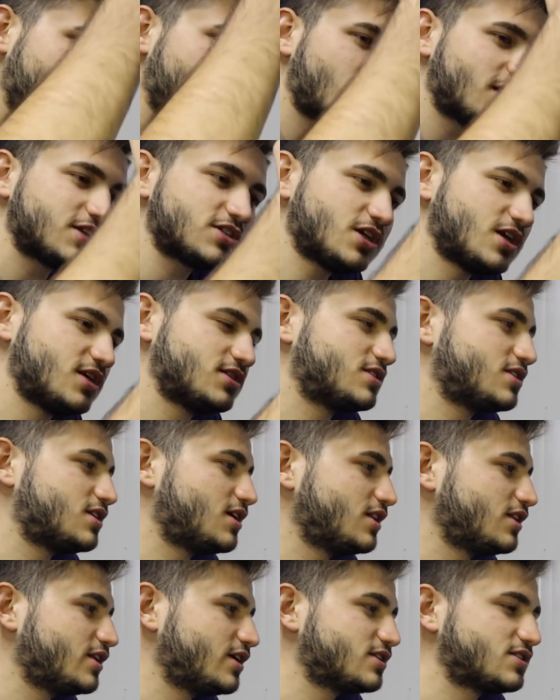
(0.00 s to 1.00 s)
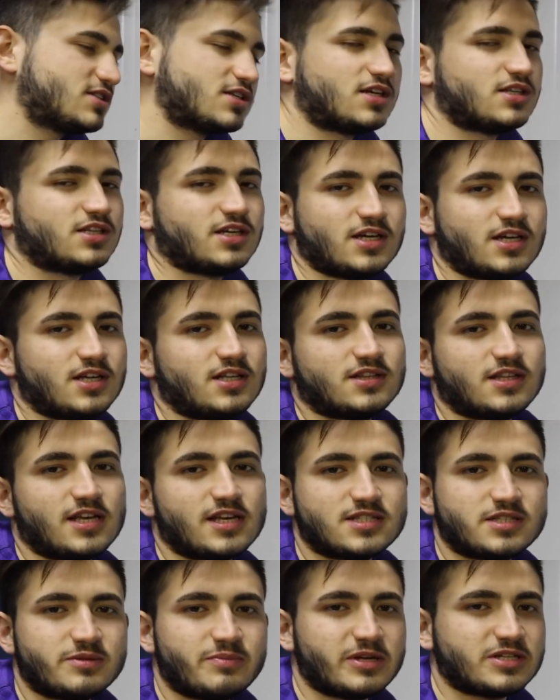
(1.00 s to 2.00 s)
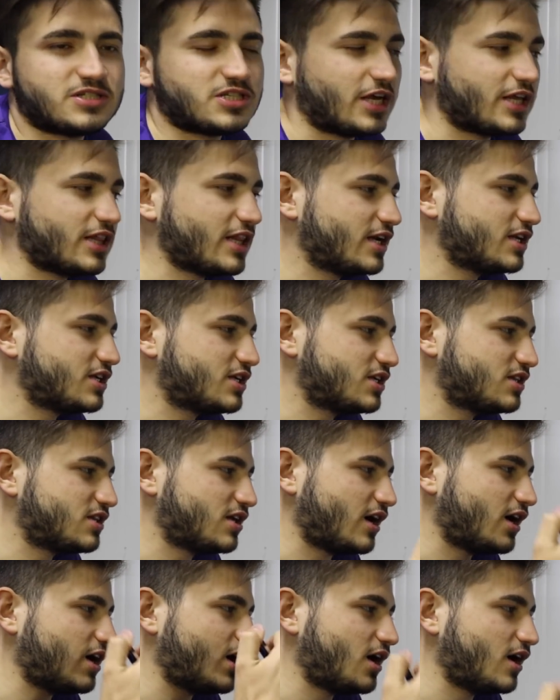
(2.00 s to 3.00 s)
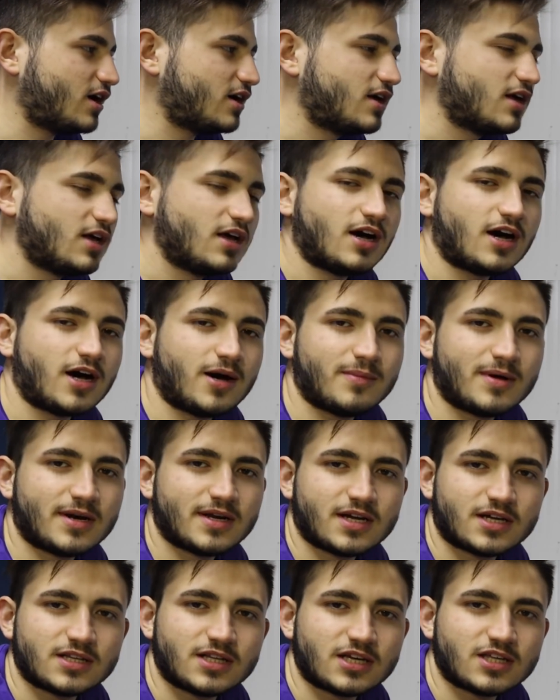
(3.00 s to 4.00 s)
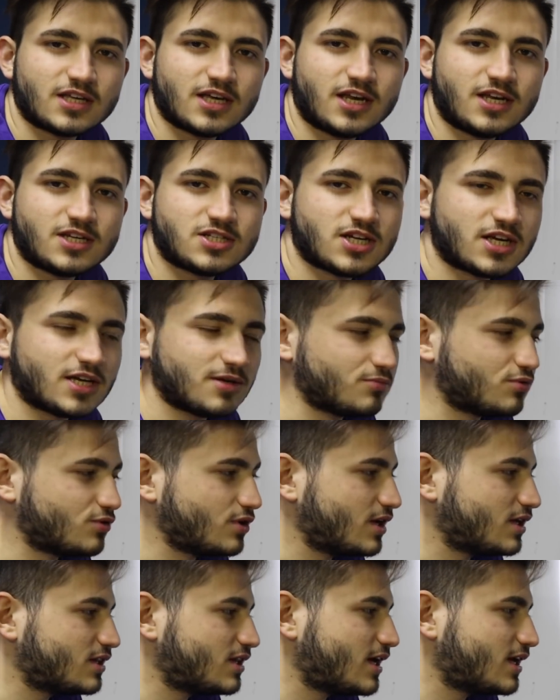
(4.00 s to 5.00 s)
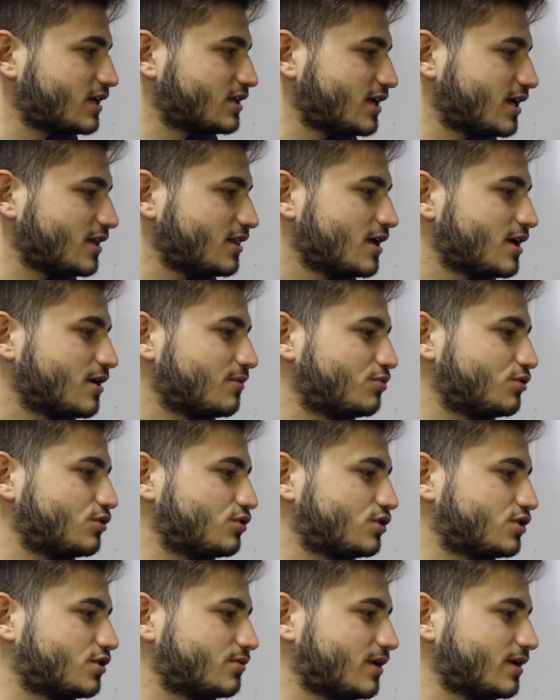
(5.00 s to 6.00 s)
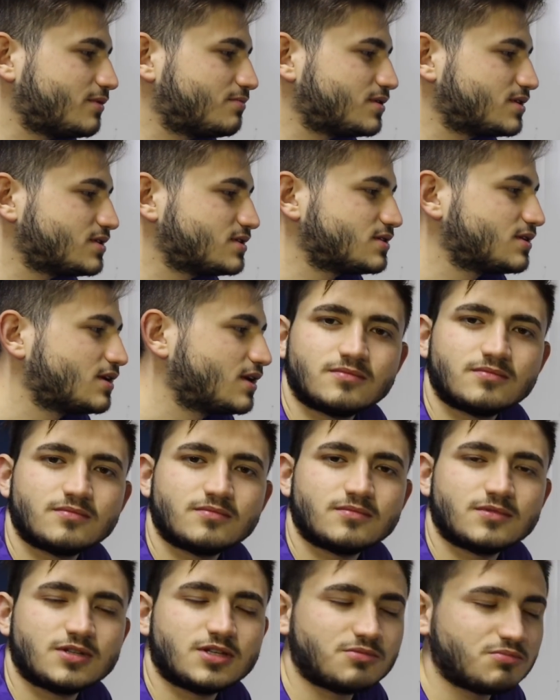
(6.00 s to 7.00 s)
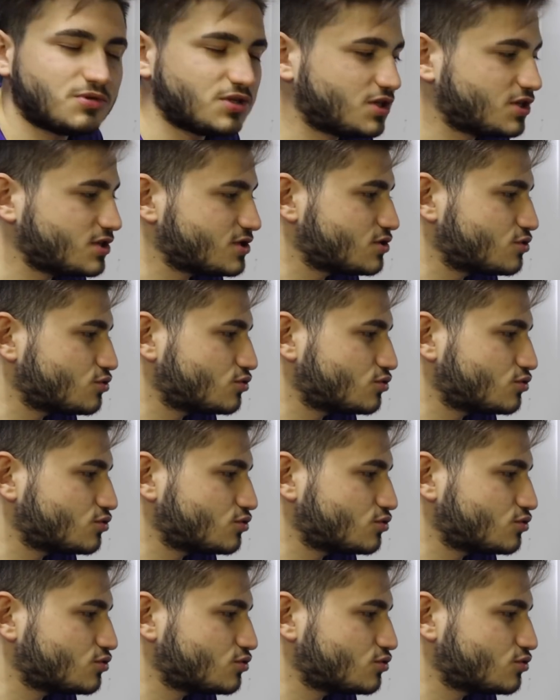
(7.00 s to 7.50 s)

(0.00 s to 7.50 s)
Aşağı sıralıya sıralıya teslim edecekler ki ta Amerika'dan gelecek buraya derken büyük ihtimal biz 22.